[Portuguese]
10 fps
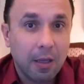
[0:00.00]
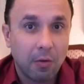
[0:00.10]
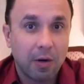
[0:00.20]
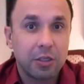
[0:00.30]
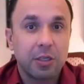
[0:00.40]
e que
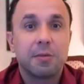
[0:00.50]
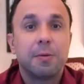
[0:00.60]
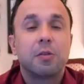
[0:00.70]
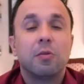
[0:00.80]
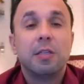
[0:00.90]
eu acho que as
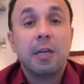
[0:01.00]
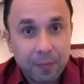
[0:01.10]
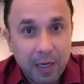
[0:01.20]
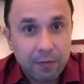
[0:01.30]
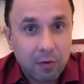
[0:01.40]
pessoas
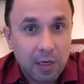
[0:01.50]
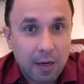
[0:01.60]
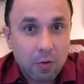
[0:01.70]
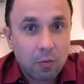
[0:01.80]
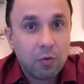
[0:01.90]
devem
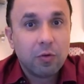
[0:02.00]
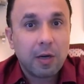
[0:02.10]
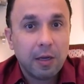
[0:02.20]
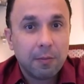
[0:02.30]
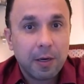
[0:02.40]
olhar com muito
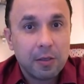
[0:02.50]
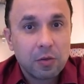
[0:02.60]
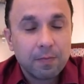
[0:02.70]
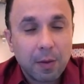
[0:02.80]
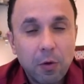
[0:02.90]
carinho para
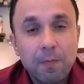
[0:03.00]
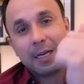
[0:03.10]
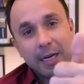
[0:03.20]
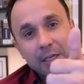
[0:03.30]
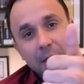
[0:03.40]
isso, tá bom?
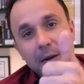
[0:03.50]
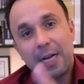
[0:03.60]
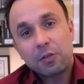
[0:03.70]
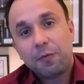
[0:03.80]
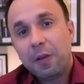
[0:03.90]
Grande
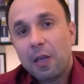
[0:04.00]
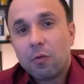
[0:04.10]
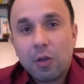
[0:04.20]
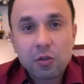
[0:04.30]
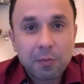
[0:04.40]
abraço, fiquem
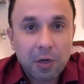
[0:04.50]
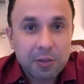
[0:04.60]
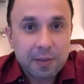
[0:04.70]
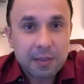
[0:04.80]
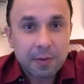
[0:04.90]
com Deus, uma
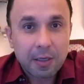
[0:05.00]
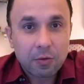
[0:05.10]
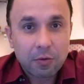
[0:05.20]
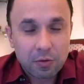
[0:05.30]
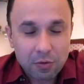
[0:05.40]
ótima semana a
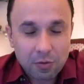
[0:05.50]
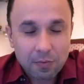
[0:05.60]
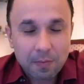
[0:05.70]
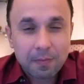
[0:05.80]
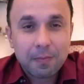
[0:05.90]
todos.